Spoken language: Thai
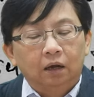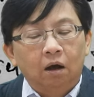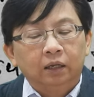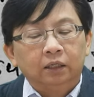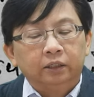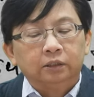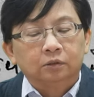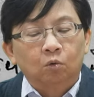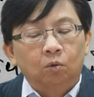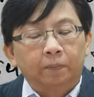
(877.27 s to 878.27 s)
ก็เลย
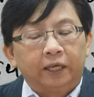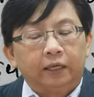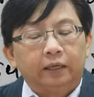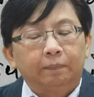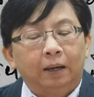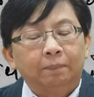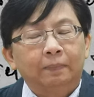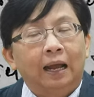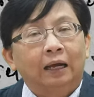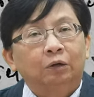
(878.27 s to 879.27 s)
ทรงมีพระ
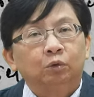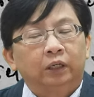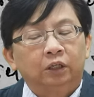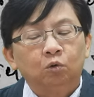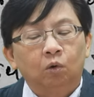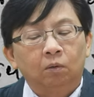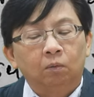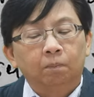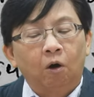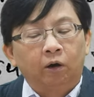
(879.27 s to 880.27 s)
มหากรุณาธิคุณ
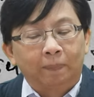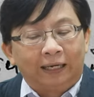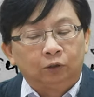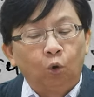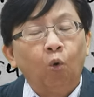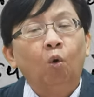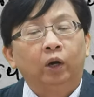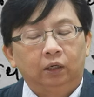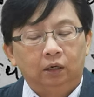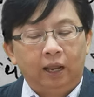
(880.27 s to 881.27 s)
ผ่อนผันโท
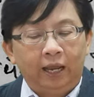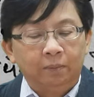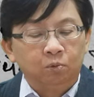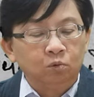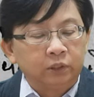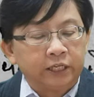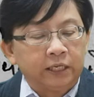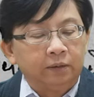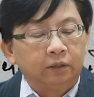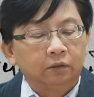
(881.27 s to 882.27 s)
ษให้ผู้
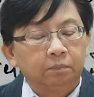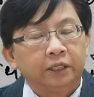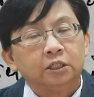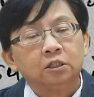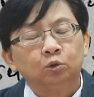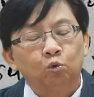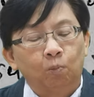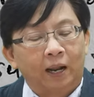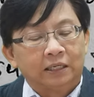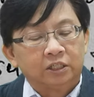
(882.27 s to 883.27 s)
ที่มีชื่อถูก
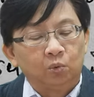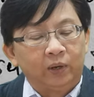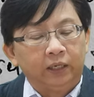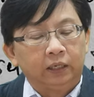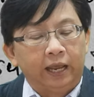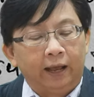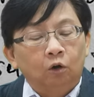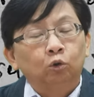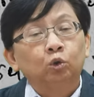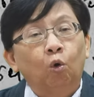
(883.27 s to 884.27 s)
ประหารชีวิตเนี่ย
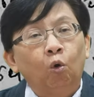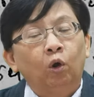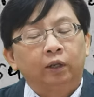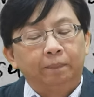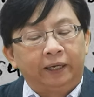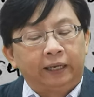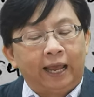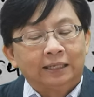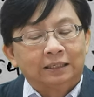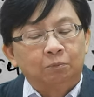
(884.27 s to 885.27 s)
ลดโทษเป็น
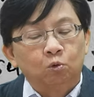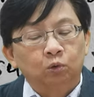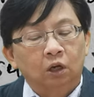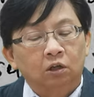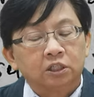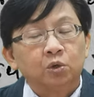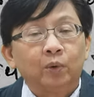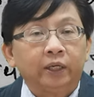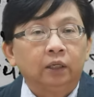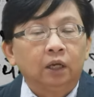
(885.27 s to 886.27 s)
แค่จำคุกตลอดชี
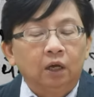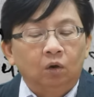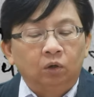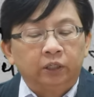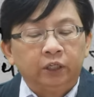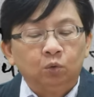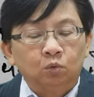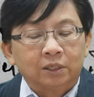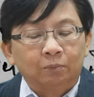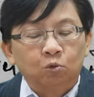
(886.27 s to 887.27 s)
วิตคนที่ถู
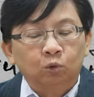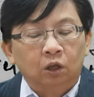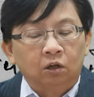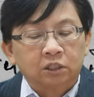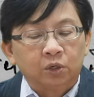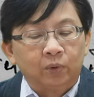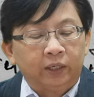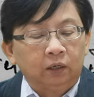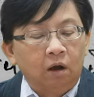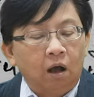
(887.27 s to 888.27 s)
กจำคุกตลอดชีวิ
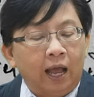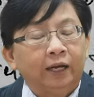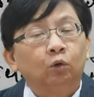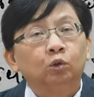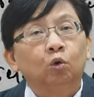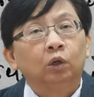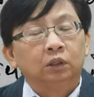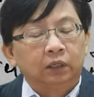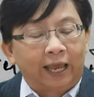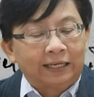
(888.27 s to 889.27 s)
ตก็ให้ลดโทษ
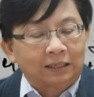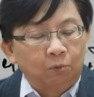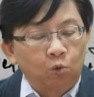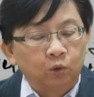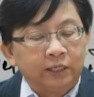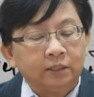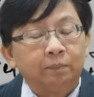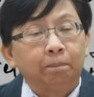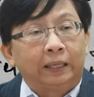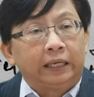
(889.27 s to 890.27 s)
เหลือแค่จำคุกยี่
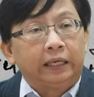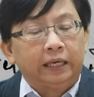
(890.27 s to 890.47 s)
สิบปี